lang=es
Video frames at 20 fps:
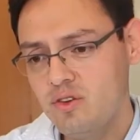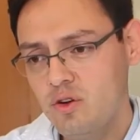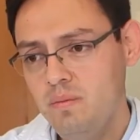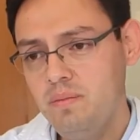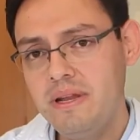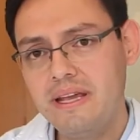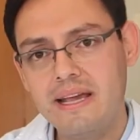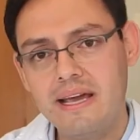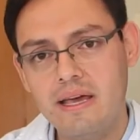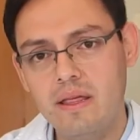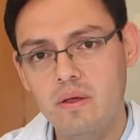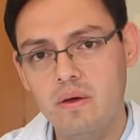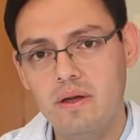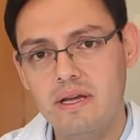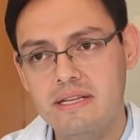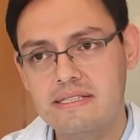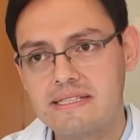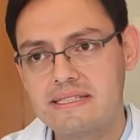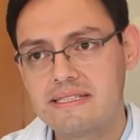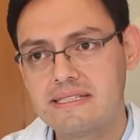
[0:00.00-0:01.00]

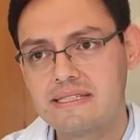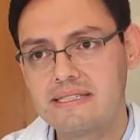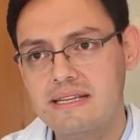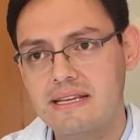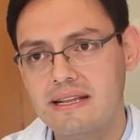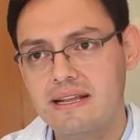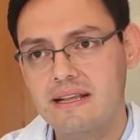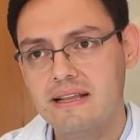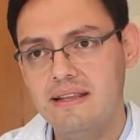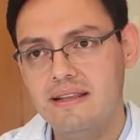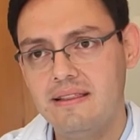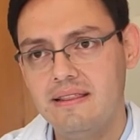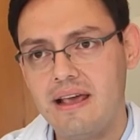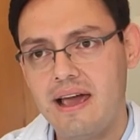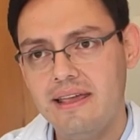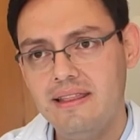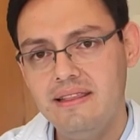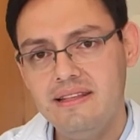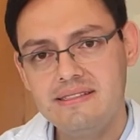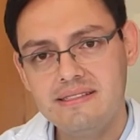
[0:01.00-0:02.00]
complicado,
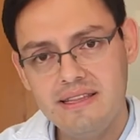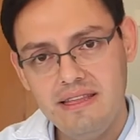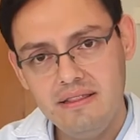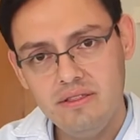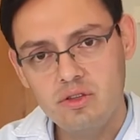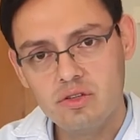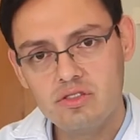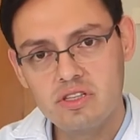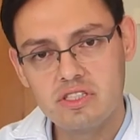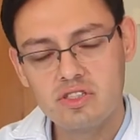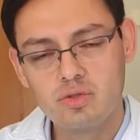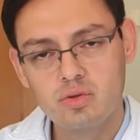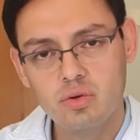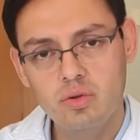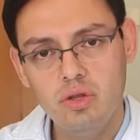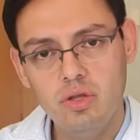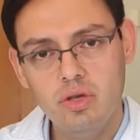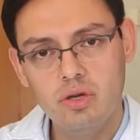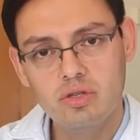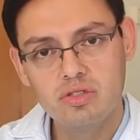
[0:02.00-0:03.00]
hay distintos
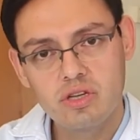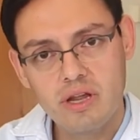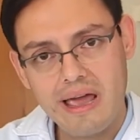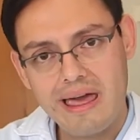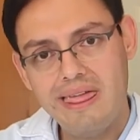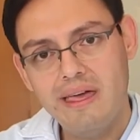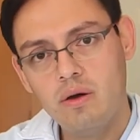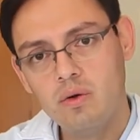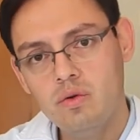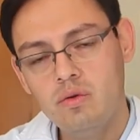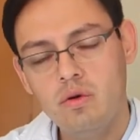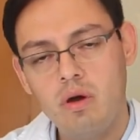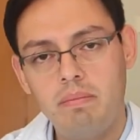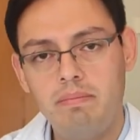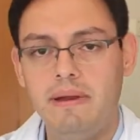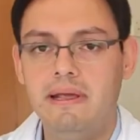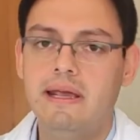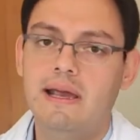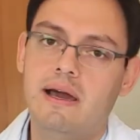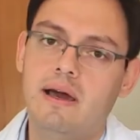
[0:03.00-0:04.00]
estudios, cada uno
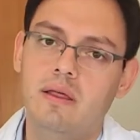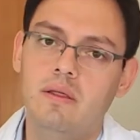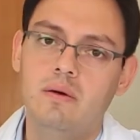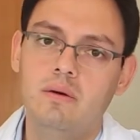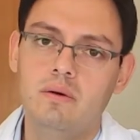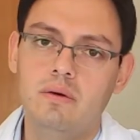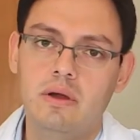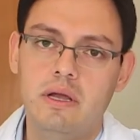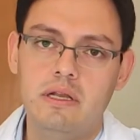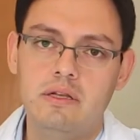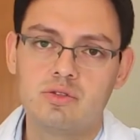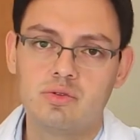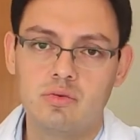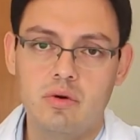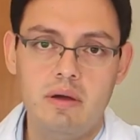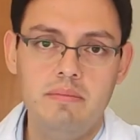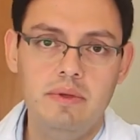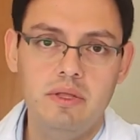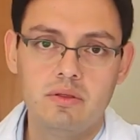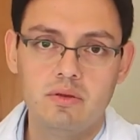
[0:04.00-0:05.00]
aplicado en
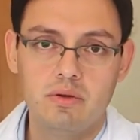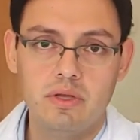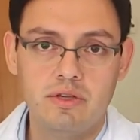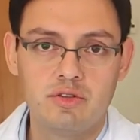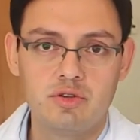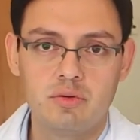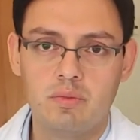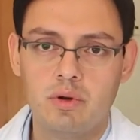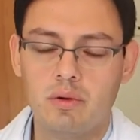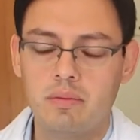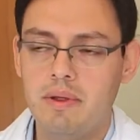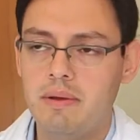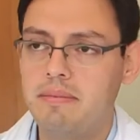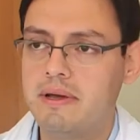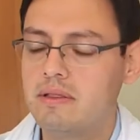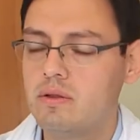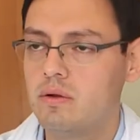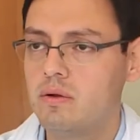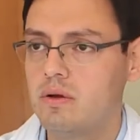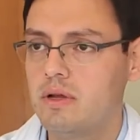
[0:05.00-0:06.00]
su ámbito y en su propia
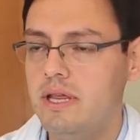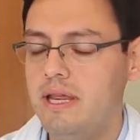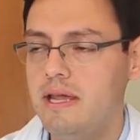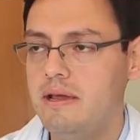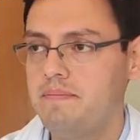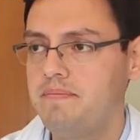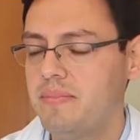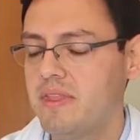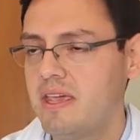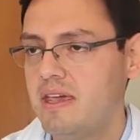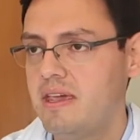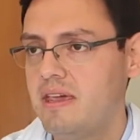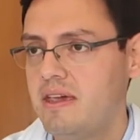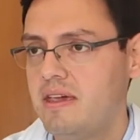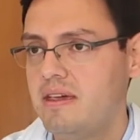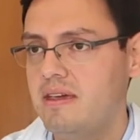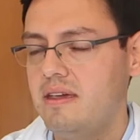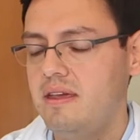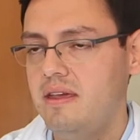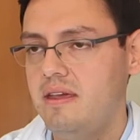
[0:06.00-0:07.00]
patología.
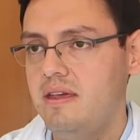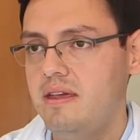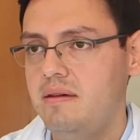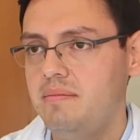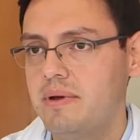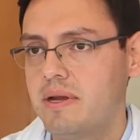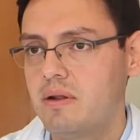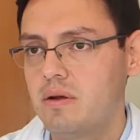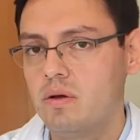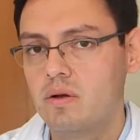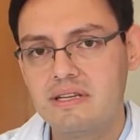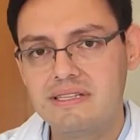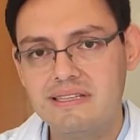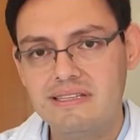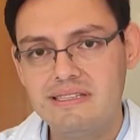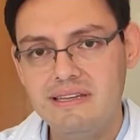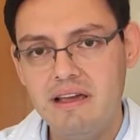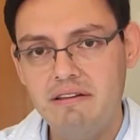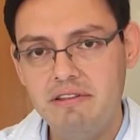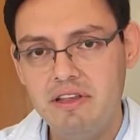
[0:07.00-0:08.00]
Eh, pero lo que
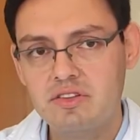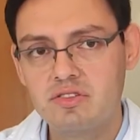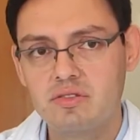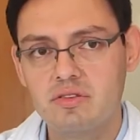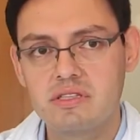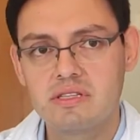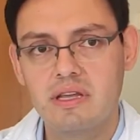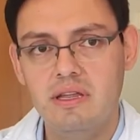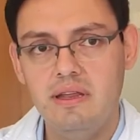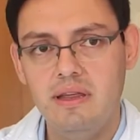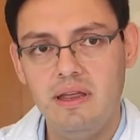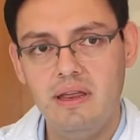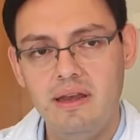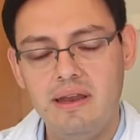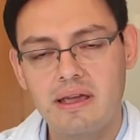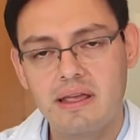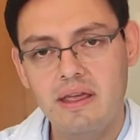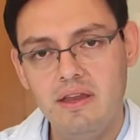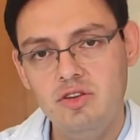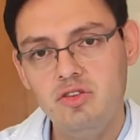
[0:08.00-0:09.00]
sí se ha visto es que
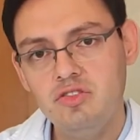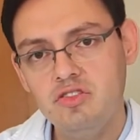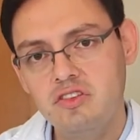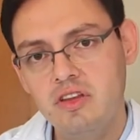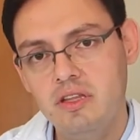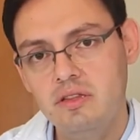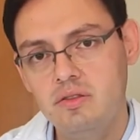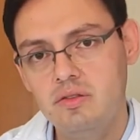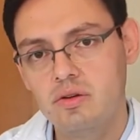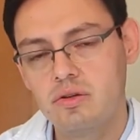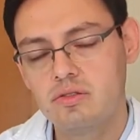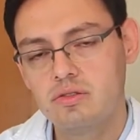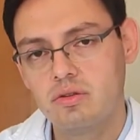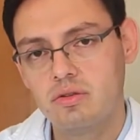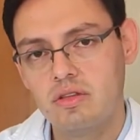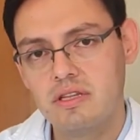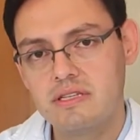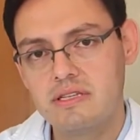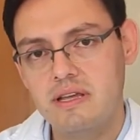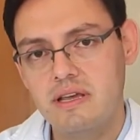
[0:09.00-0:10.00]
en aquellos centros
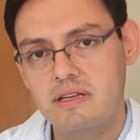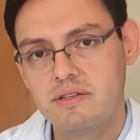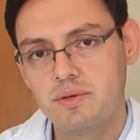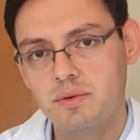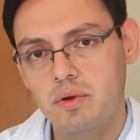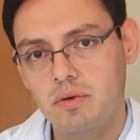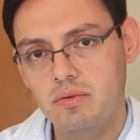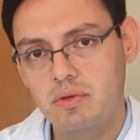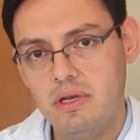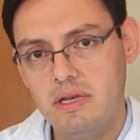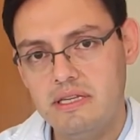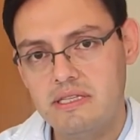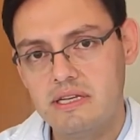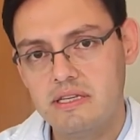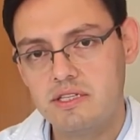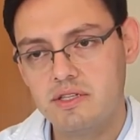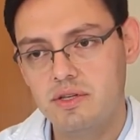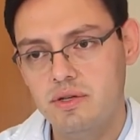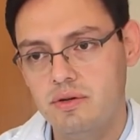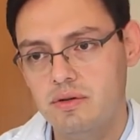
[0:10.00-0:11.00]
donde se hace una
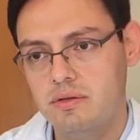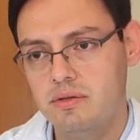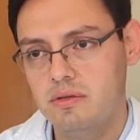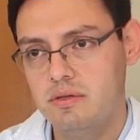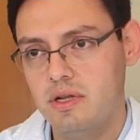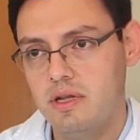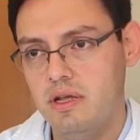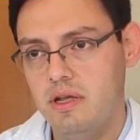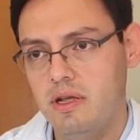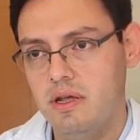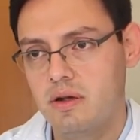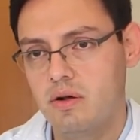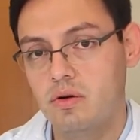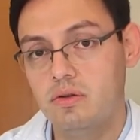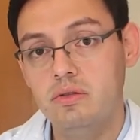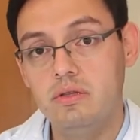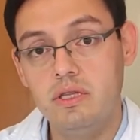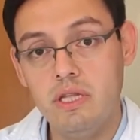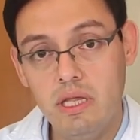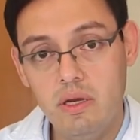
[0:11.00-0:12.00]
utilización eh,
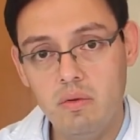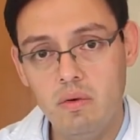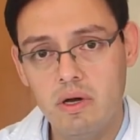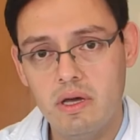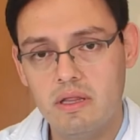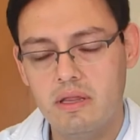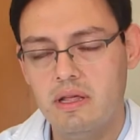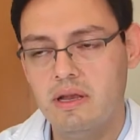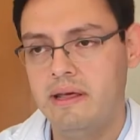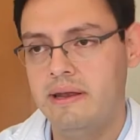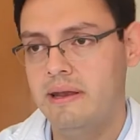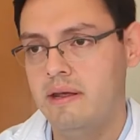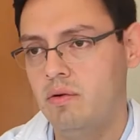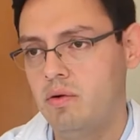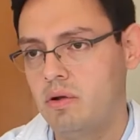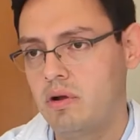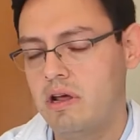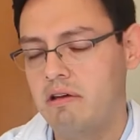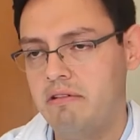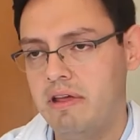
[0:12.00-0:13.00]
continua de la
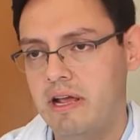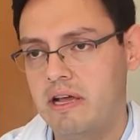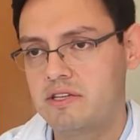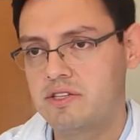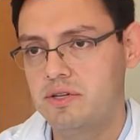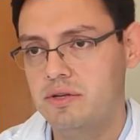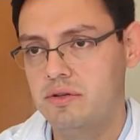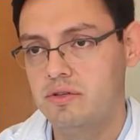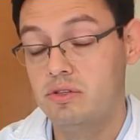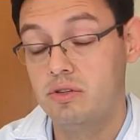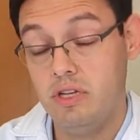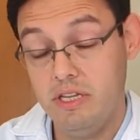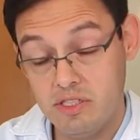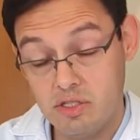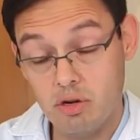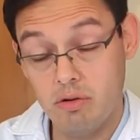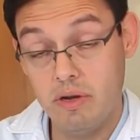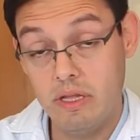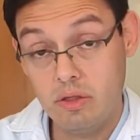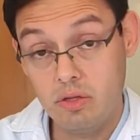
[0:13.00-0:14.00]
neuronavegación
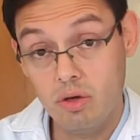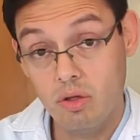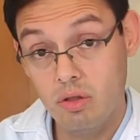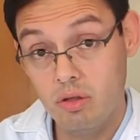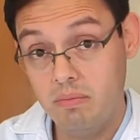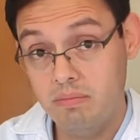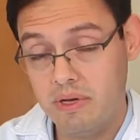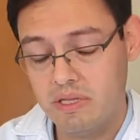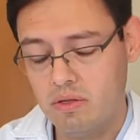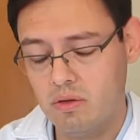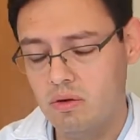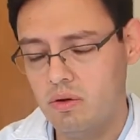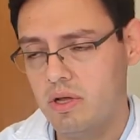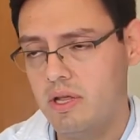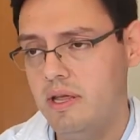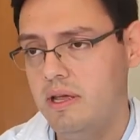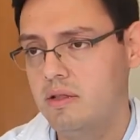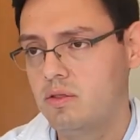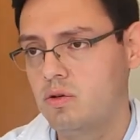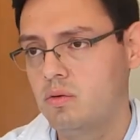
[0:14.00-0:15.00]
y sobre todo en
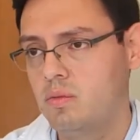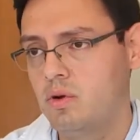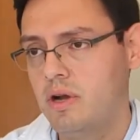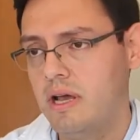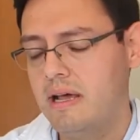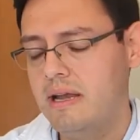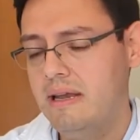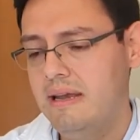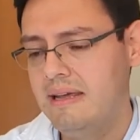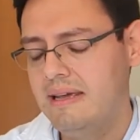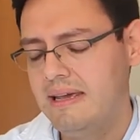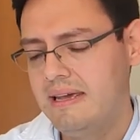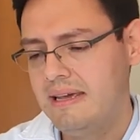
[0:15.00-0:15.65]
patología tumoral,